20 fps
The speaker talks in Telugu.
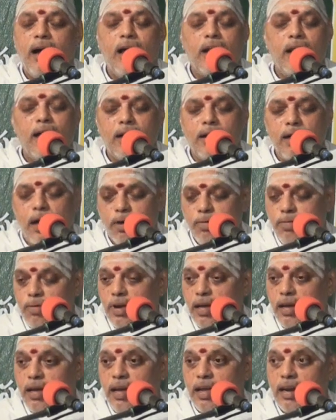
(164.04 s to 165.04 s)
అలా
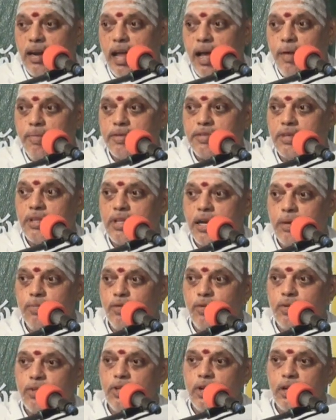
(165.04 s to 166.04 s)
కాకుండా
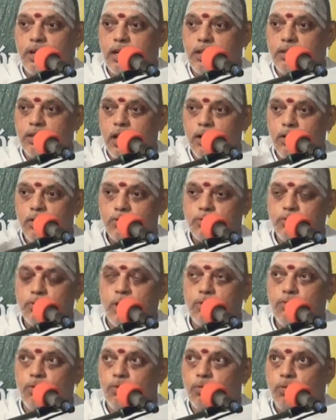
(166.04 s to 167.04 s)
రామచంద్రమూర్తి యొక్క
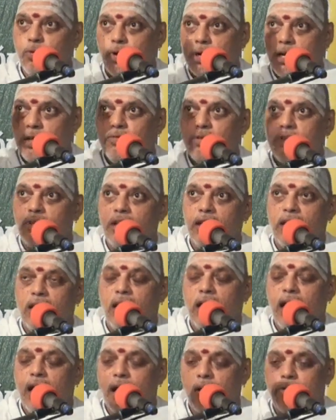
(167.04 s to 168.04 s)
ధనస్సునకు కోటి ఉంటే
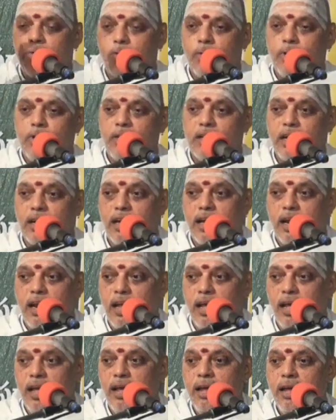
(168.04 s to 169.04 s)
ఆ కోటి దగ్గర
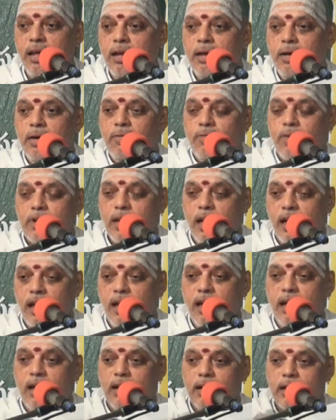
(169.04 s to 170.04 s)
ఒక
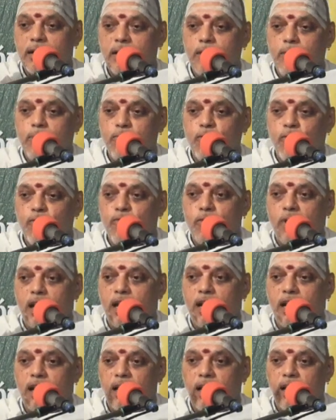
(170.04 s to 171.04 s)

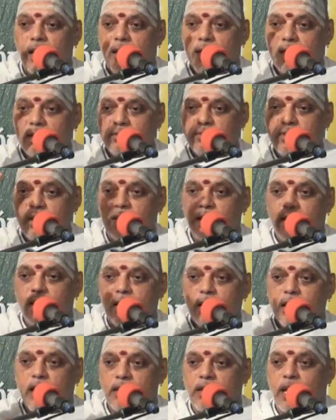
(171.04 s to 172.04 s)
మువ్వల
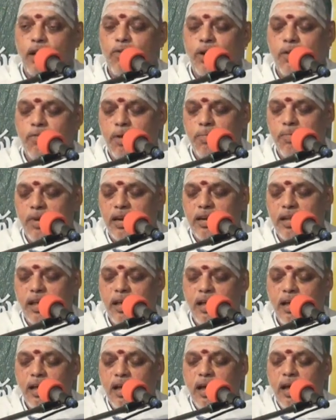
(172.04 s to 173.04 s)
గంటలు ఉన్నవన్నమాట
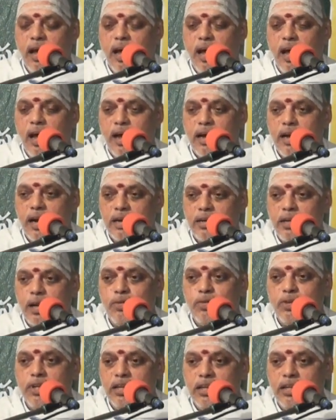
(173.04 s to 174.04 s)
ఆ
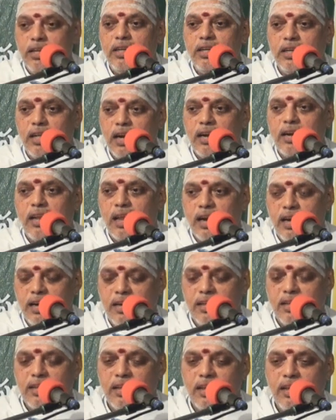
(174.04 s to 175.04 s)
గంటలు ఎన్ని అని
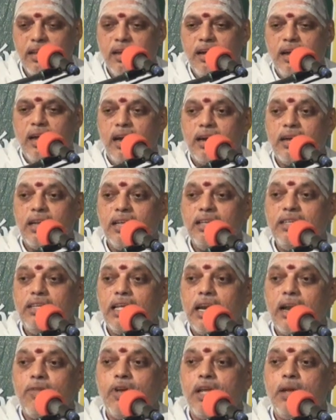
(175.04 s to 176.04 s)
అన్నారండి అంటే
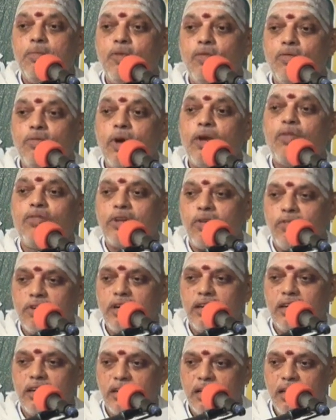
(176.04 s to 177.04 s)
ఇరవై మువ్వలు
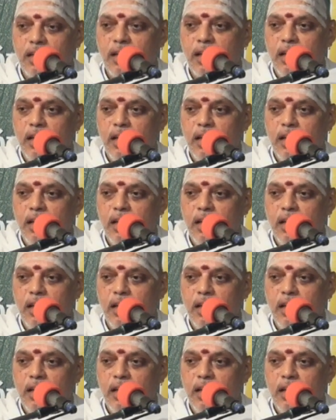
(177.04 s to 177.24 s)
ఉంటవిటండి